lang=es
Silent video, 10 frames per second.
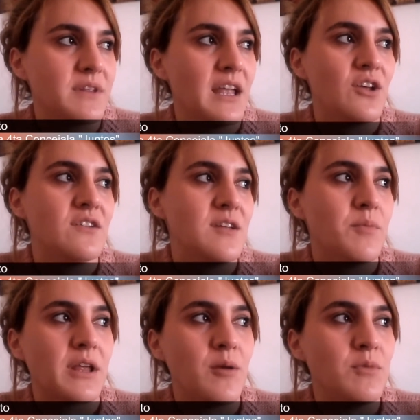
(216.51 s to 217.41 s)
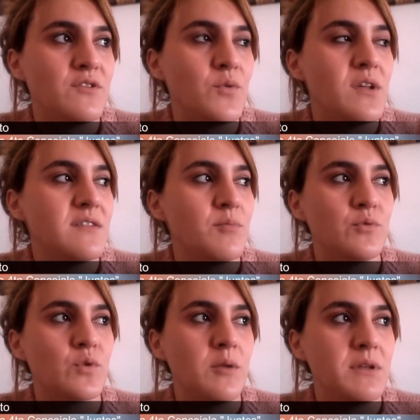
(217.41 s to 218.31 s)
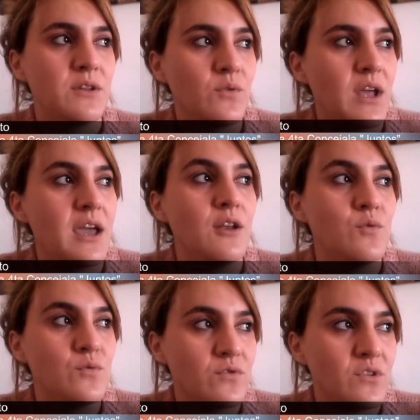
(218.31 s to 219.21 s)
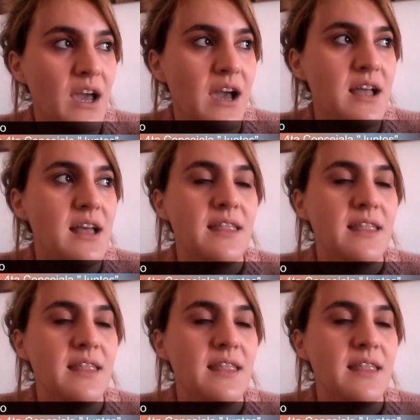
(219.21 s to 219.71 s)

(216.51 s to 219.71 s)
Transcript: Quiero decir, por ejemplo, si hubiese puntualmente una denuncia